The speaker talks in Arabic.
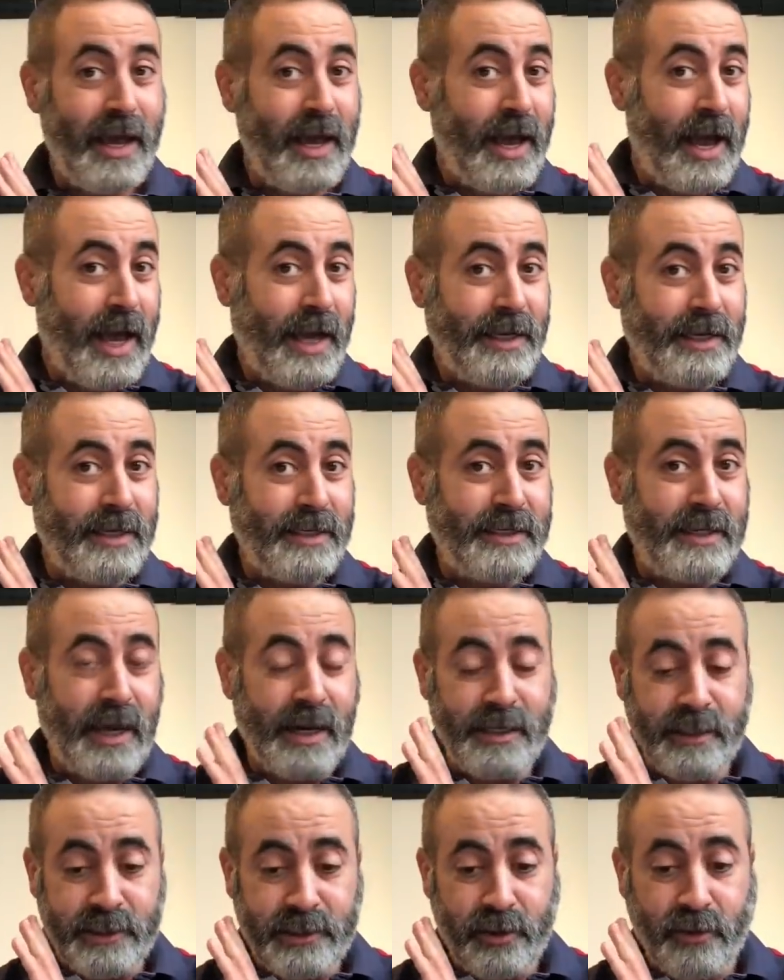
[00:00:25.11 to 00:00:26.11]
عييت
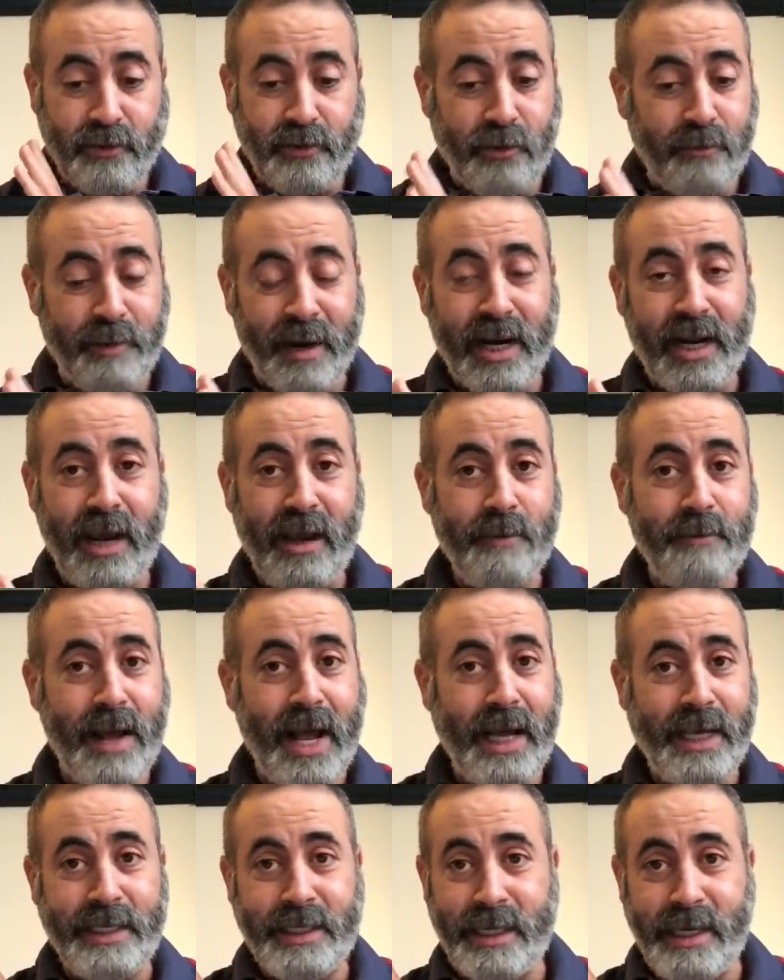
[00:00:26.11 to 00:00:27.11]
يعني سورتو بالرحمه
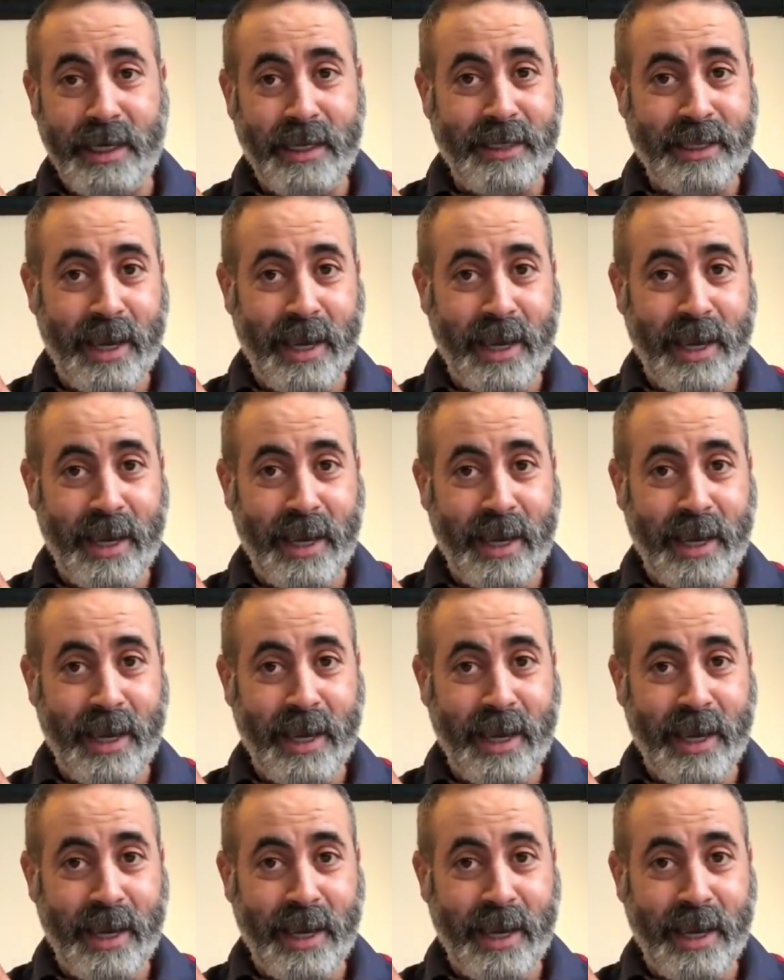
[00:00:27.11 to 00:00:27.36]
عييت